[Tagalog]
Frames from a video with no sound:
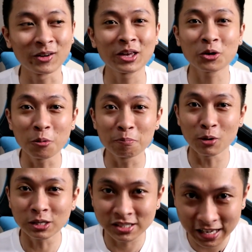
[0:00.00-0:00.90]
Okay?
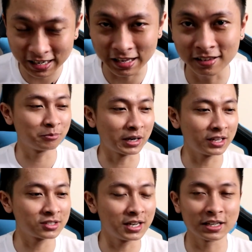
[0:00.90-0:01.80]
Compulsory.
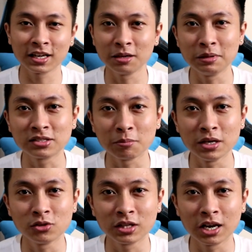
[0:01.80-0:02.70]
Pares lang ng ibig
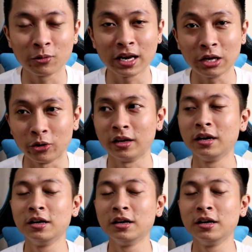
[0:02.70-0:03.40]
sabihin yung dalawa na yon.